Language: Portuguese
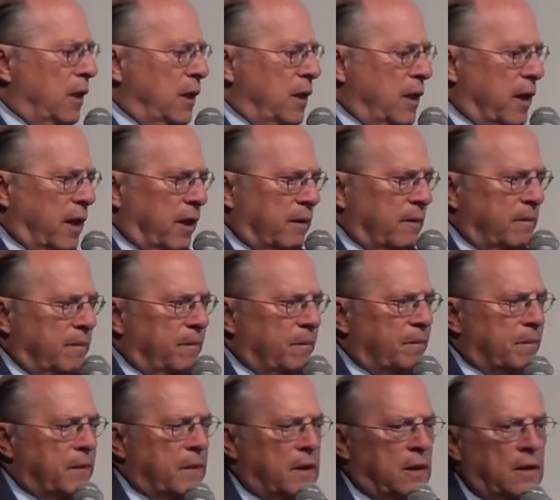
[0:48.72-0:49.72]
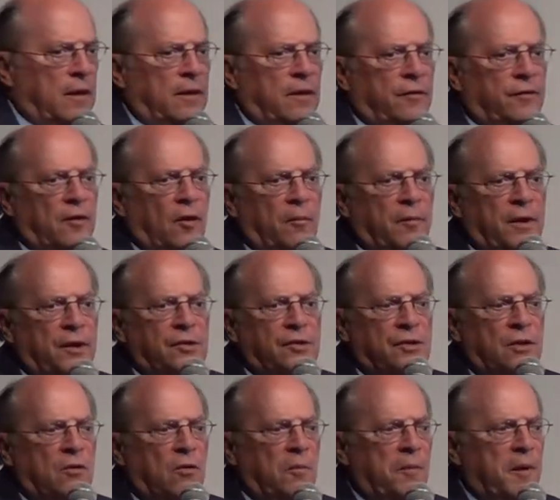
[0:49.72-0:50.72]
queria
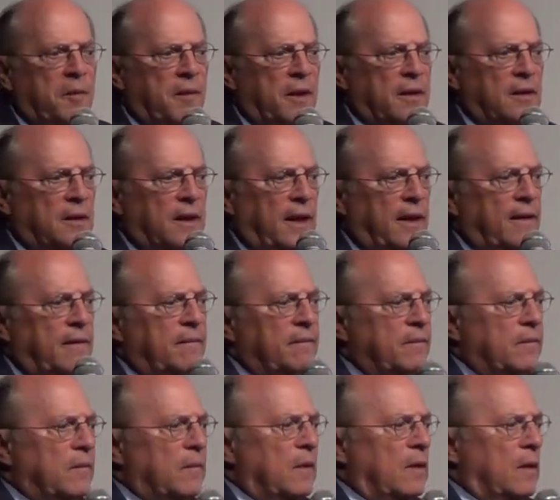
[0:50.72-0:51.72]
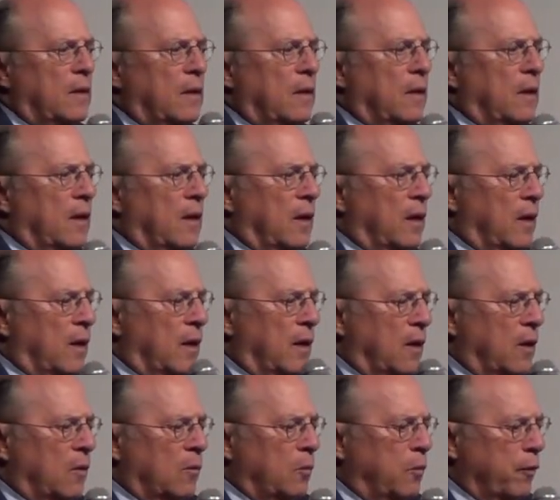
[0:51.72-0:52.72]
inicialmente cumprimentar
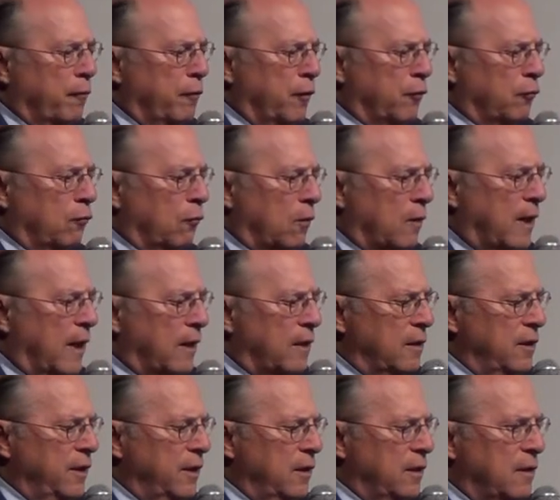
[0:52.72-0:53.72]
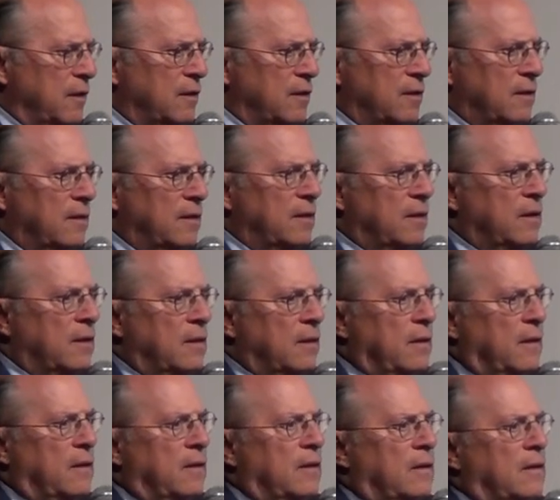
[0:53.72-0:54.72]
o professor Carlini,
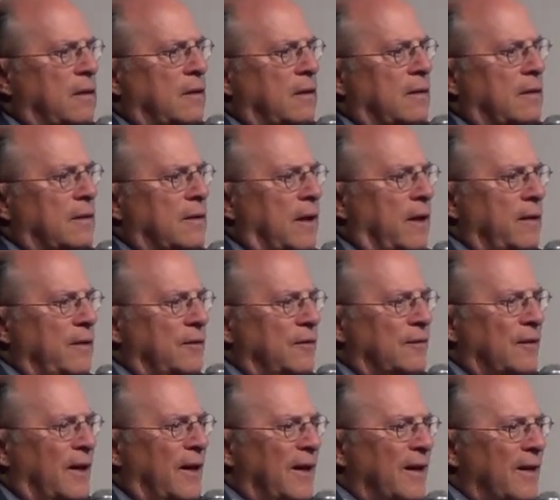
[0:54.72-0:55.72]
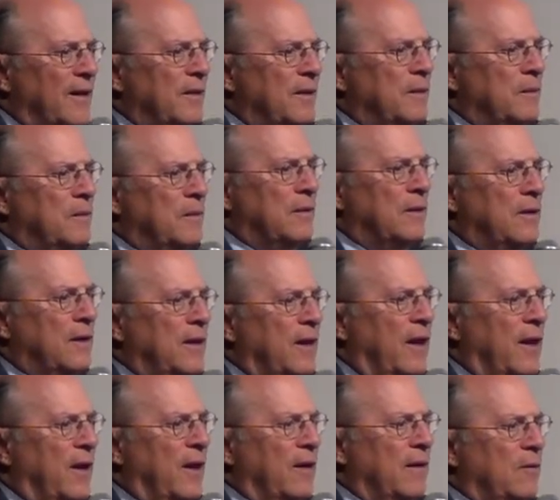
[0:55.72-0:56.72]
que aí está,
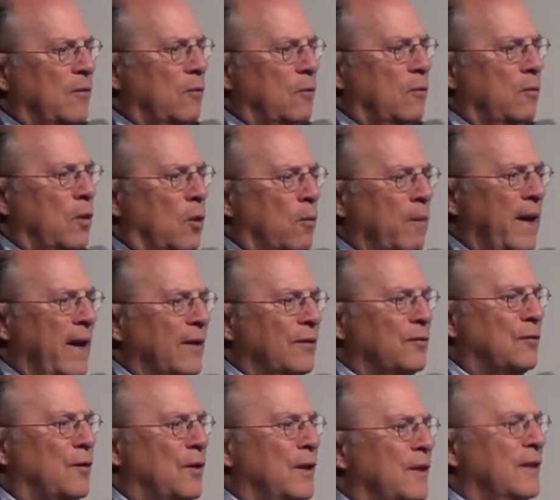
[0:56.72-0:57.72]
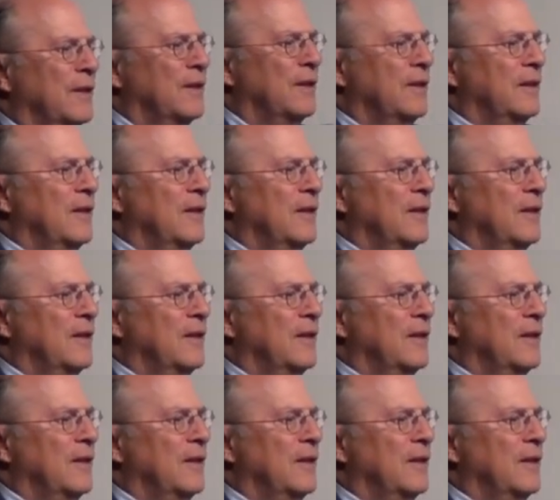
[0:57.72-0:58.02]
que é o meu mestre,